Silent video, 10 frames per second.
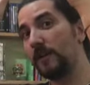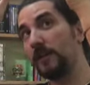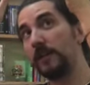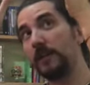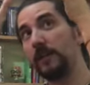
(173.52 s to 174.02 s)

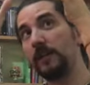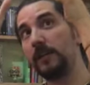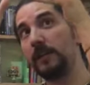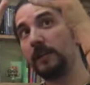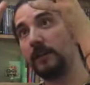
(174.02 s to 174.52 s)

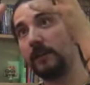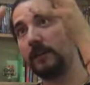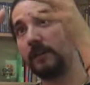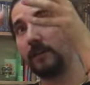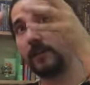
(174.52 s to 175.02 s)
Et
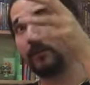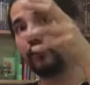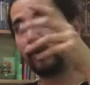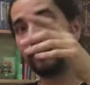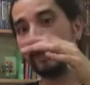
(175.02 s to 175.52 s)
la
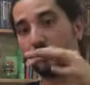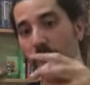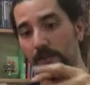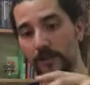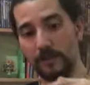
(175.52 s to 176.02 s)
tour s'est
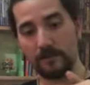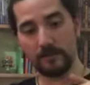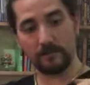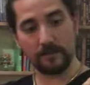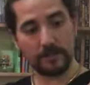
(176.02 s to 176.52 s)
effondrée
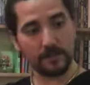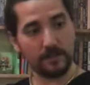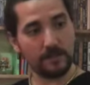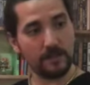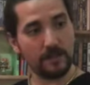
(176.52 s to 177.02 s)
comme
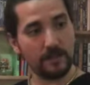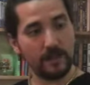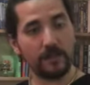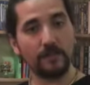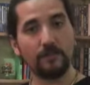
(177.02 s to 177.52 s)
si
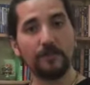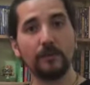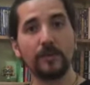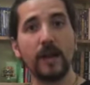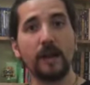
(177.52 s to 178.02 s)
elle était faite de
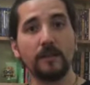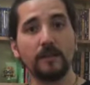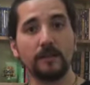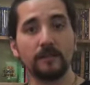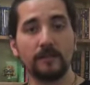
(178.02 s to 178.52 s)

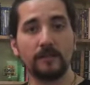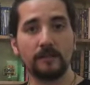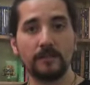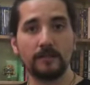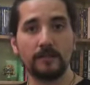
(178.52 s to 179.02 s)
cartes.
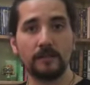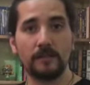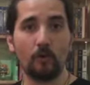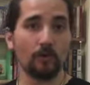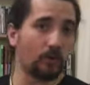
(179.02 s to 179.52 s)

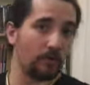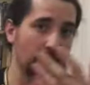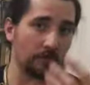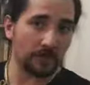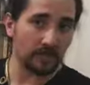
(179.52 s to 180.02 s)

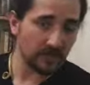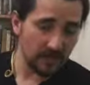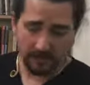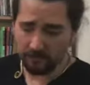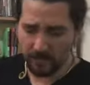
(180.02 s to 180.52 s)
tremblement de terre, ça
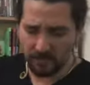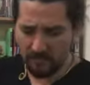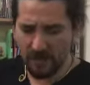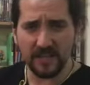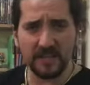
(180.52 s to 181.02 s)
arrive, on a
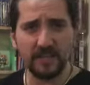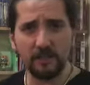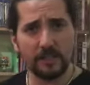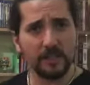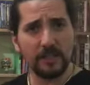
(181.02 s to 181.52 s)
balayé les
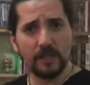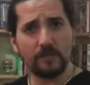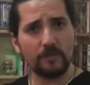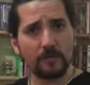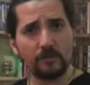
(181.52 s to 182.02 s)
débris, et
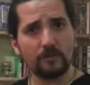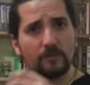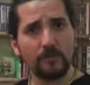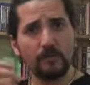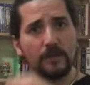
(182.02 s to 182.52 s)
on a
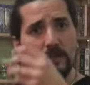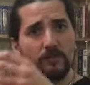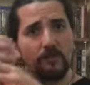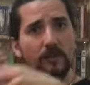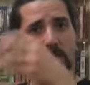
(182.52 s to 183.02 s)
reconstruit une nouvelle
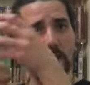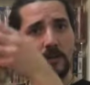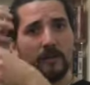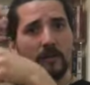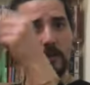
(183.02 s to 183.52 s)
tour
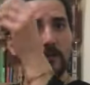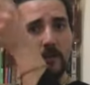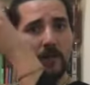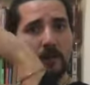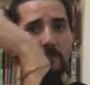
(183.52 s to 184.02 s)

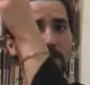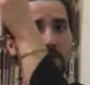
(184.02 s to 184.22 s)
mais à la pleine